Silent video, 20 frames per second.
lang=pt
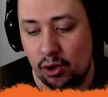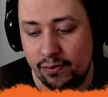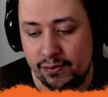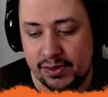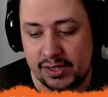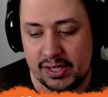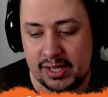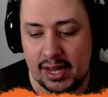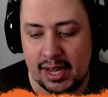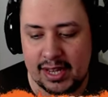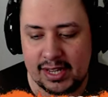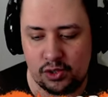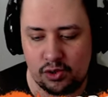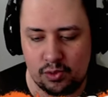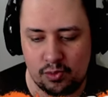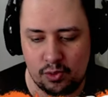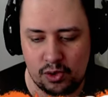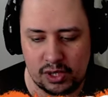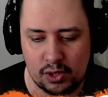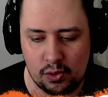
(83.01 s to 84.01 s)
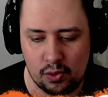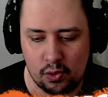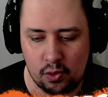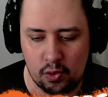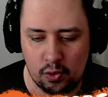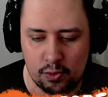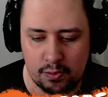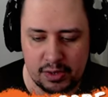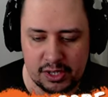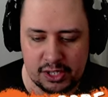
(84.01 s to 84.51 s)
oficiais do Mortal
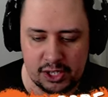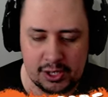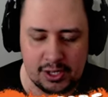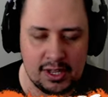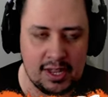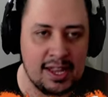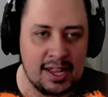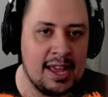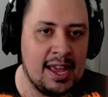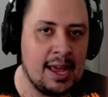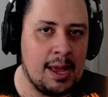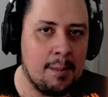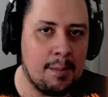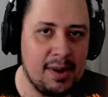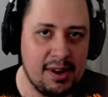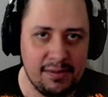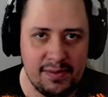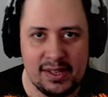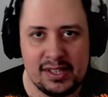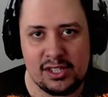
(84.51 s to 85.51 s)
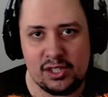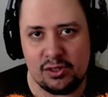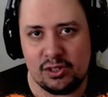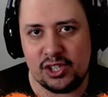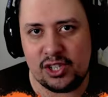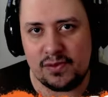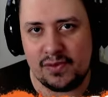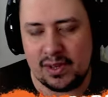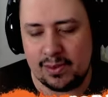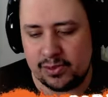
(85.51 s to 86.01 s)
Kombat para ver se
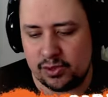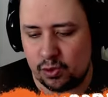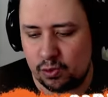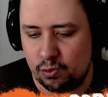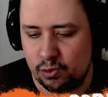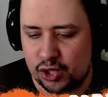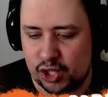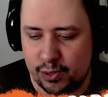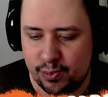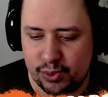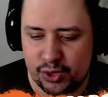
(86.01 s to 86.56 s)
nós tivemos algum